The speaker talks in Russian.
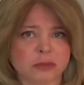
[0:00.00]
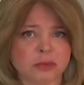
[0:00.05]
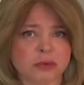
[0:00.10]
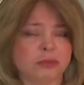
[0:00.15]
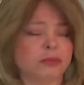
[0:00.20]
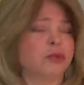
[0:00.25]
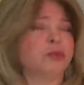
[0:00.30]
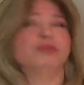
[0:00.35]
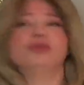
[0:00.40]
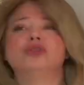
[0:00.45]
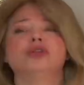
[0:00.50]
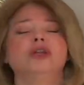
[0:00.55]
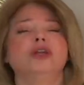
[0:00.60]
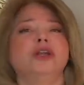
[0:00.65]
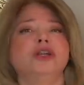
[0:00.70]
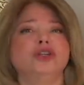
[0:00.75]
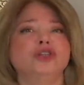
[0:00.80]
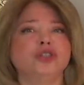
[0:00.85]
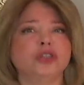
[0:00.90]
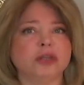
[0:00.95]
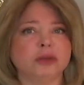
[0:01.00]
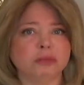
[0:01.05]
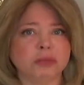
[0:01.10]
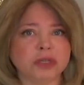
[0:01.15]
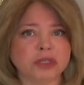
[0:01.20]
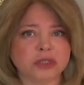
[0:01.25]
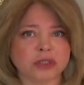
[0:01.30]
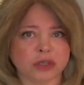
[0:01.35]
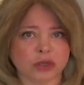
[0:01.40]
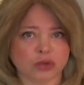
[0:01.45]
по-моему, 3 или 4
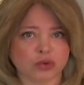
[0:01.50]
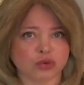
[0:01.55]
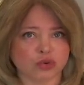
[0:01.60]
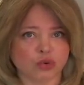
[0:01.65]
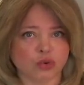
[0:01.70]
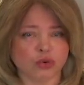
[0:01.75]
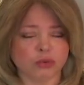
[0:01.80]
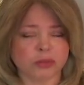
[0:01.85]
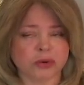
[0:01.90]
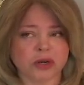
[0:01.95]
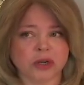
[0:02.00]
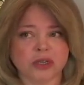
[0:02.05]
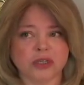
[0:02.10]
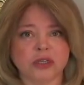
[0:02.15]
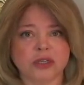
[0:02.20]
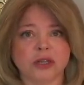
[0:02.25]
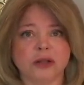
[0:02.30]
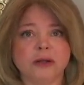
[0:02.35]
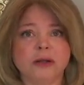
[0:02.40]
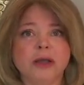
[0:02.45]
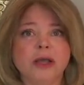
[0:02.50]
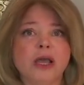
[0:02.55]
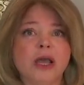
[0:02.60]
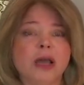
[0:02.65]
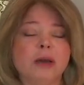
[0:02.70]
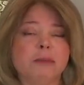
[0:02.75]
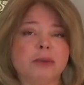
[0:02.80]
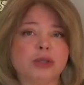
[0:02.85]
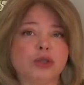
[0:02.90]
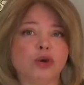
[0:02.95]
месяца эту школу проходила.
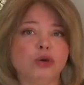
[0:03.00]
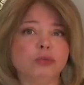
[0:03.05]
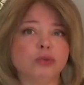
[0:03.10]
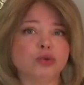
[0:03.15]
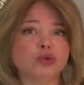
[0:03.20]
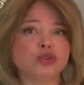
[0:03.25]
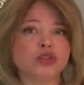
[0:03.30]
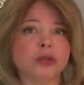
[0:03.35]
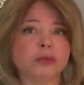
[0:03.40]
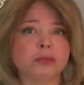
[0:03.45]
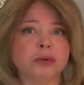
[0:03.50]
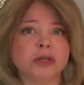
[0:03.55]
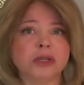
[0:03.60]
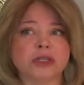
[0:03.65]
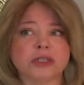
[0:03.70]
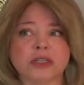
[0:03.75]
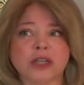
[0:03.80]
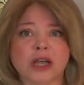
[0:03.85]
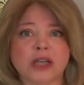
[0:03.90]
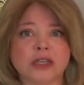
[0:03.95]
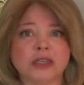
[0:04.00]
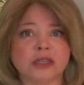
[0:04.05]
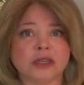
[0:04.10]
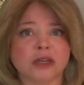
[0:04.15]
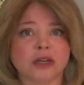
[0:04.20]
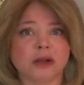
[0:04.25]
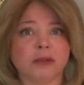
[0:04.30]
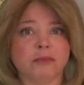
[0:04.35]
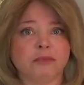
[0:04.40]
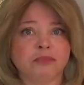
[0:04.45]
Потом нужно можно было сдать
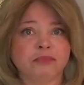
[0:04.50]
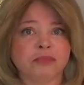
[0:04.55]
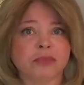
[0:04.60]
э,